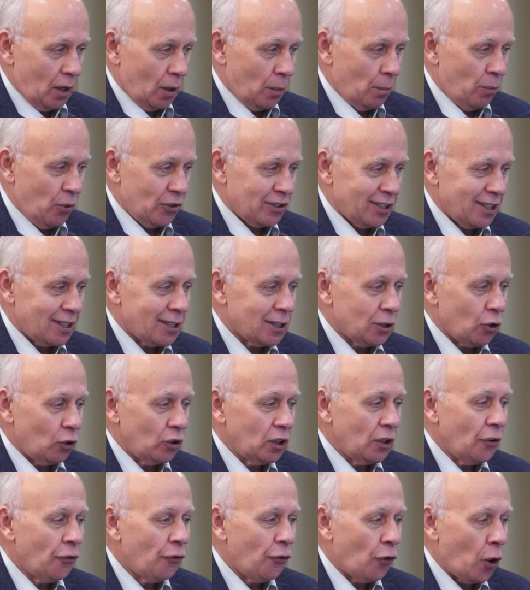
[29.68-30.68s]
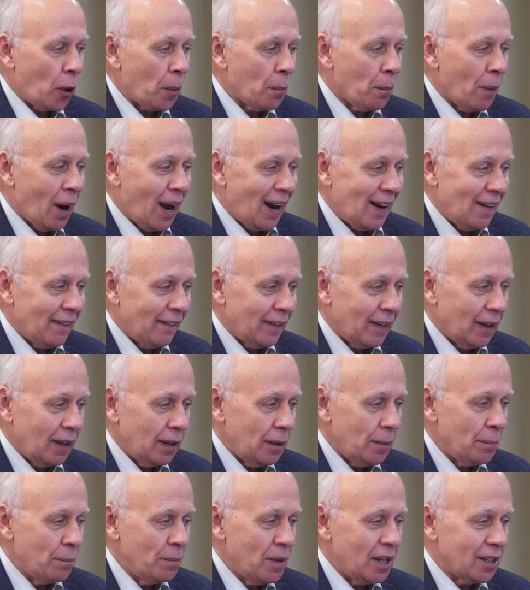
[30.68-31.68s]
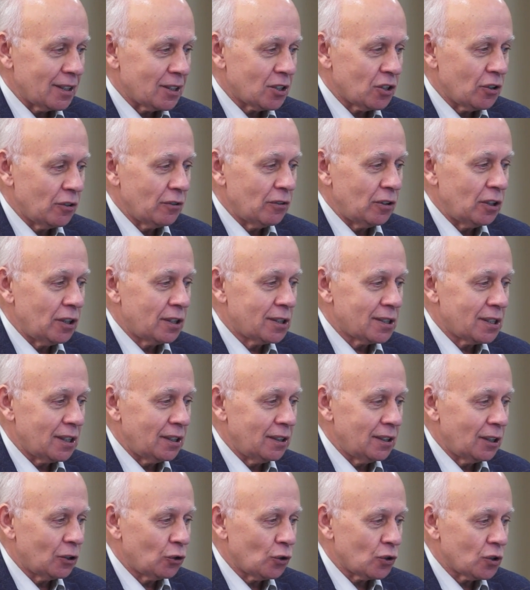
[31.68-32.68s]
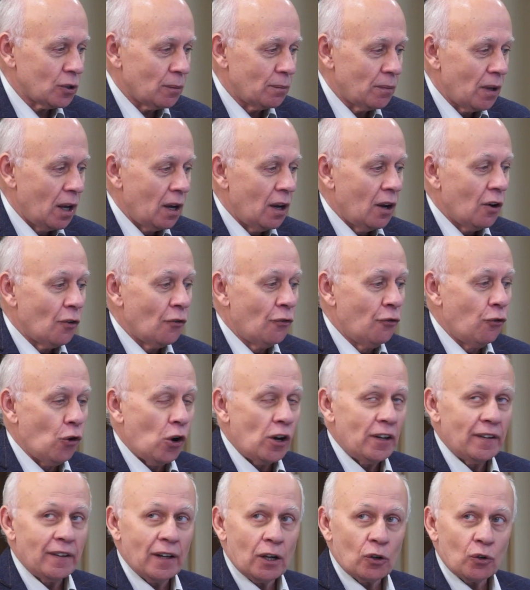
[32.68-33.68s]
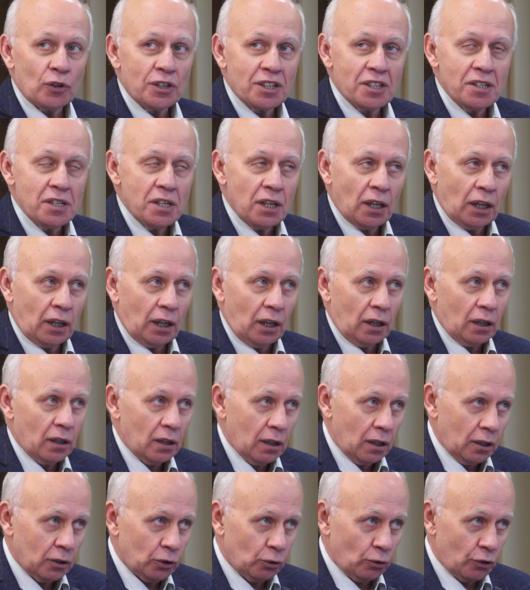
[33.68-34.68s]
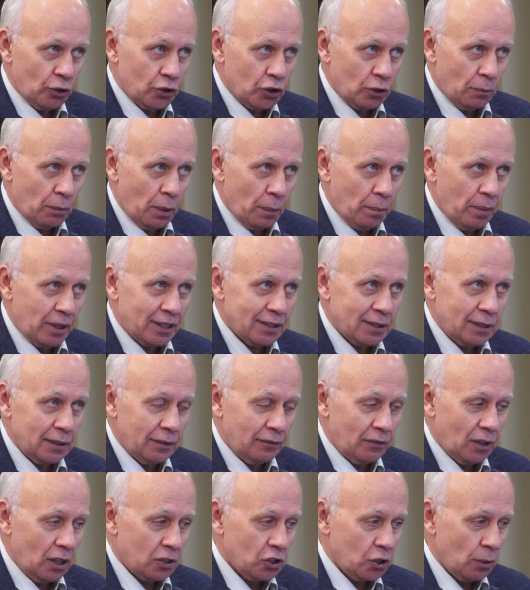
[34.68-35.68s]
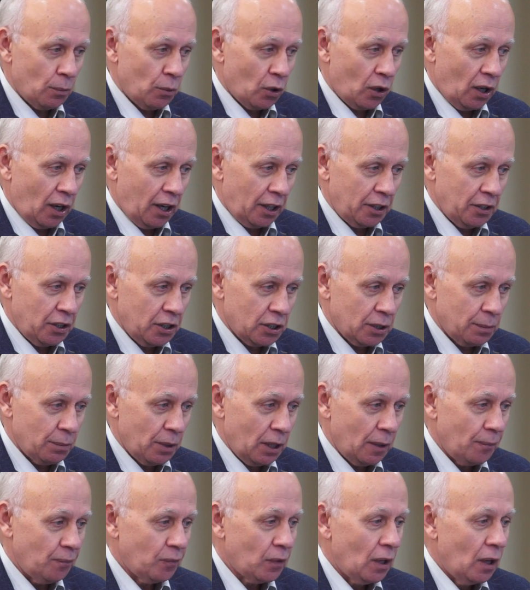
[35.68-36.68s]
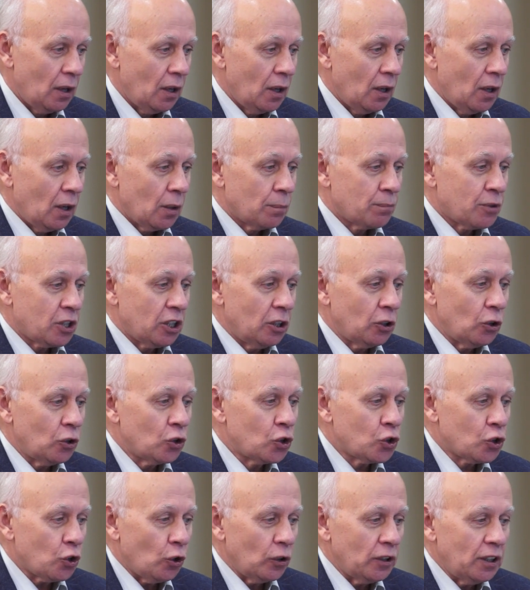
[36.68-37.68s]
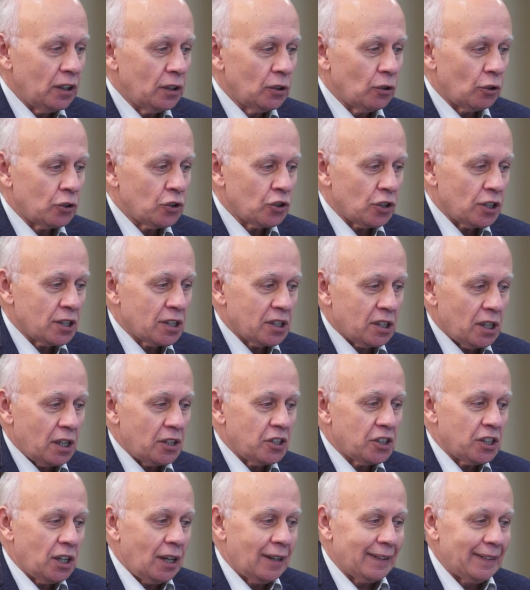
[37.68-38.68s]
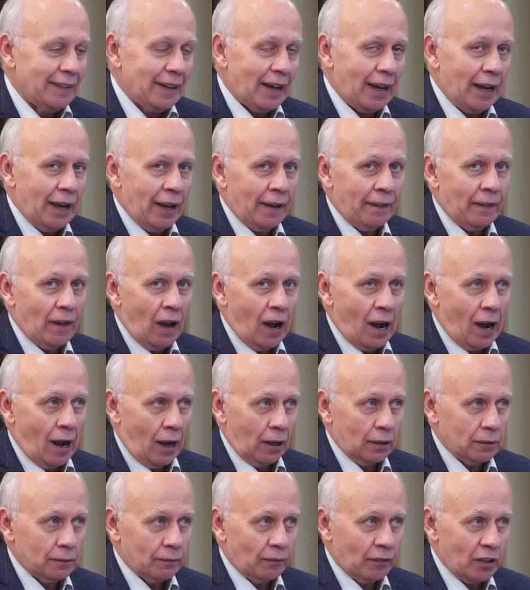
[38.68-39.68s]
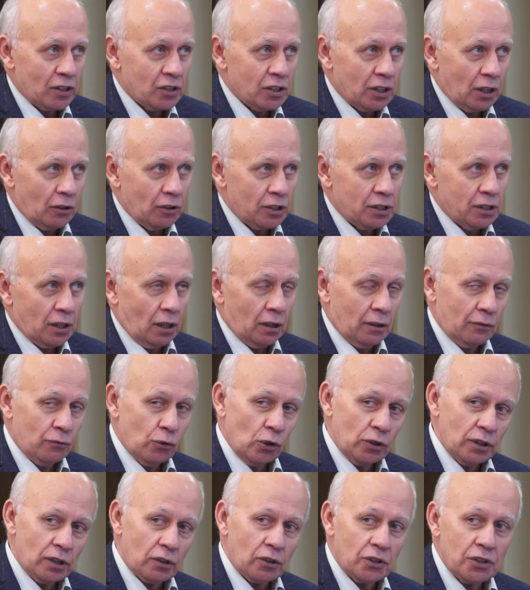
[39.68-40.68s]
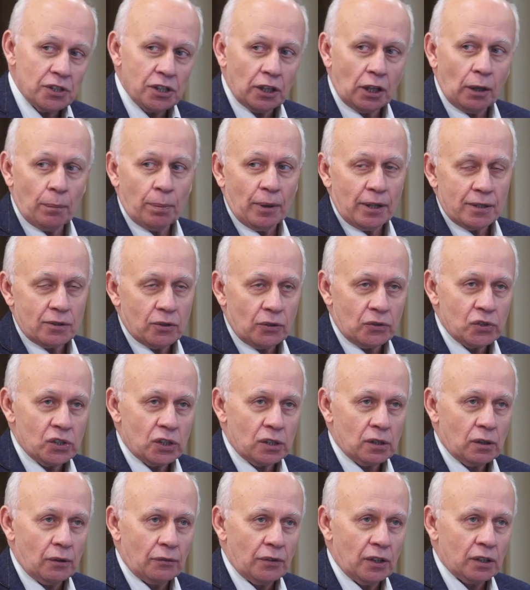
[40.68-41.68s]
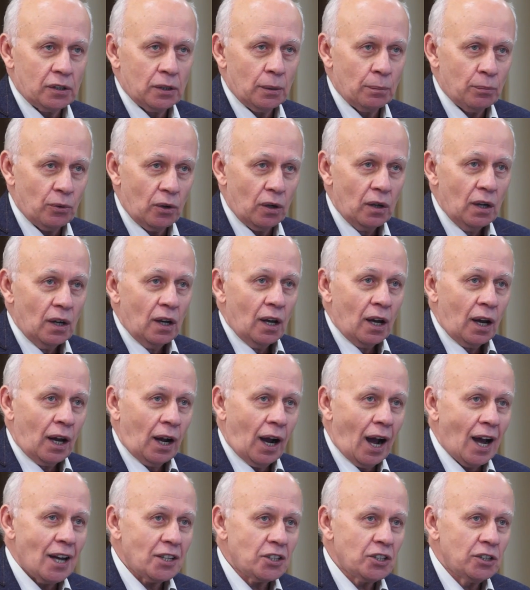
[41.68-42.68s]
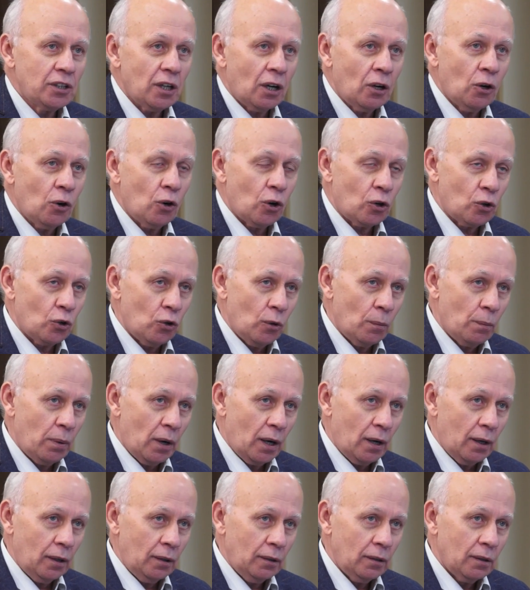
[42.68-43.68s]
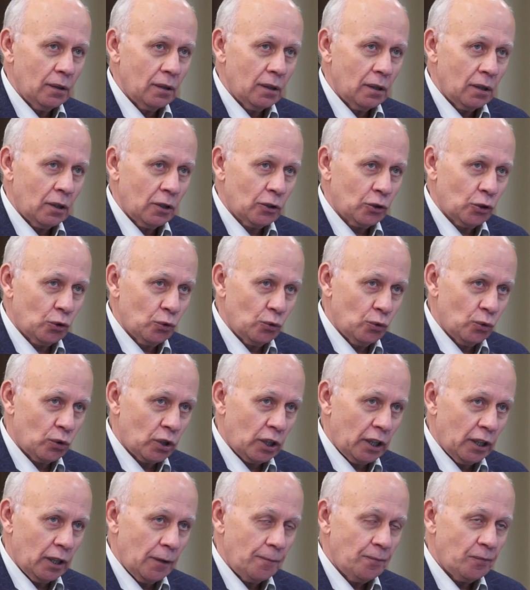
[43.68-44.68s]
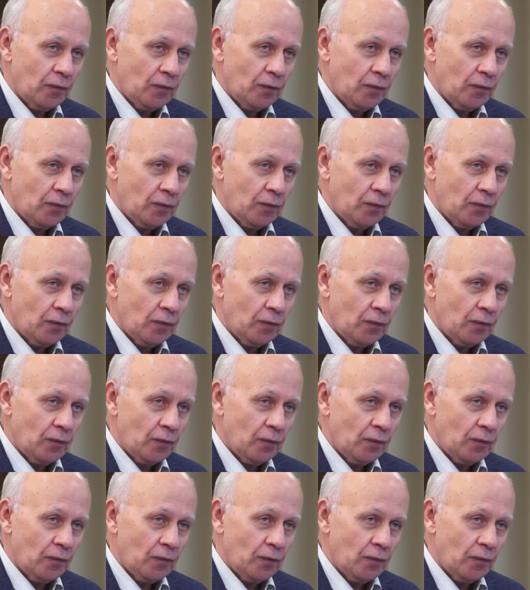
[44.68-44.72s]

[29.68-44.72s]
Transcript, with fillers: Bo ze strony formalnej międzyewolucyjne to są wolne rodniki, które są obecne w naszym organizmie, przyłączone do cząsteczek DNA – naszego ciała. Wolne rodniki, Państwo wszystko wiecie, bo każda choroba, która